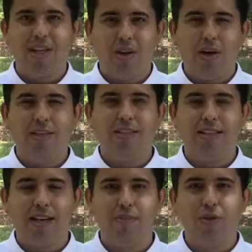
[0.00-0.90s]
nós
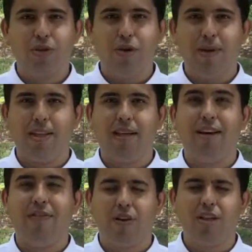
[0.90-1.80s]
estamos cometendo
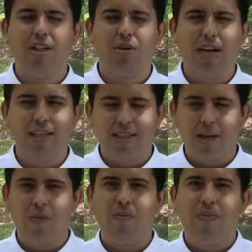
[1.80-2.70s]
a falta de
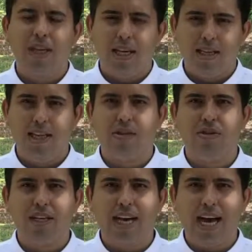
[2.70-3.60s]
educação dentro
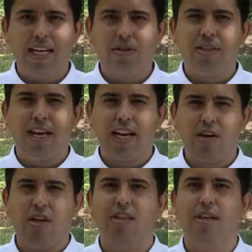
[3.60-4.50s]
de casa ou será que
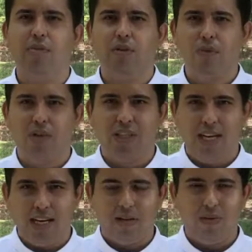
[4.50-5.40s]
nós estamos
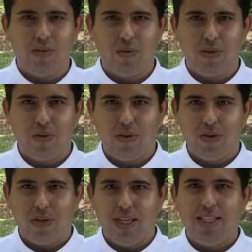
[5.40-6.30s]
buscando
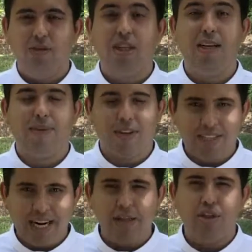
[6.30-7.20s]
nos
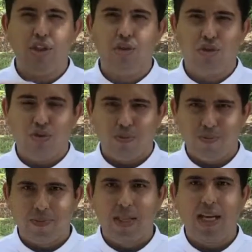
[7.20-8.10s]
libertar disso
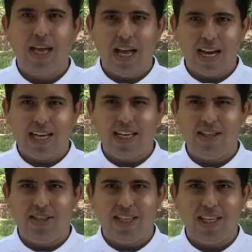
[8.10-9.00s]
a cada
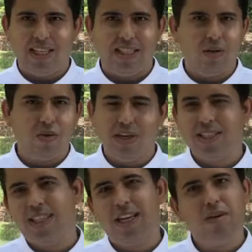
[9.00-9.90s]
dia? Que são
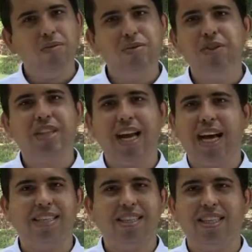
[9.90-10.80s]
coisas que não nos
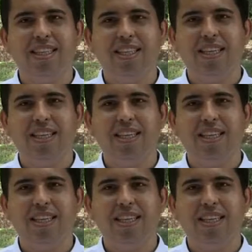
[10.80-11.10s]
trazem